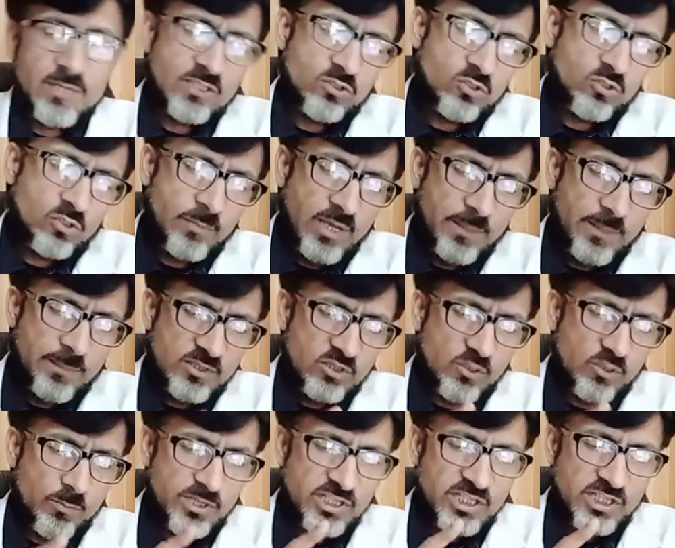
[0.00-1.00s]
बात तो हमारे पास
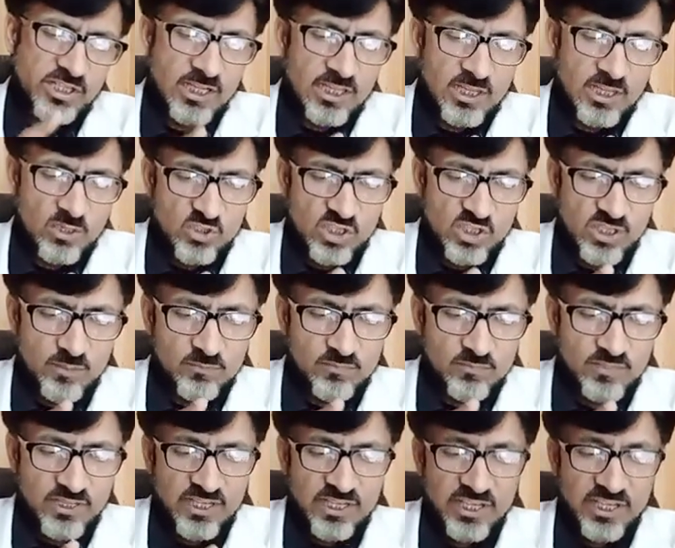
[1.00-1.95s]
जो पेशेंट आता है उसकी हम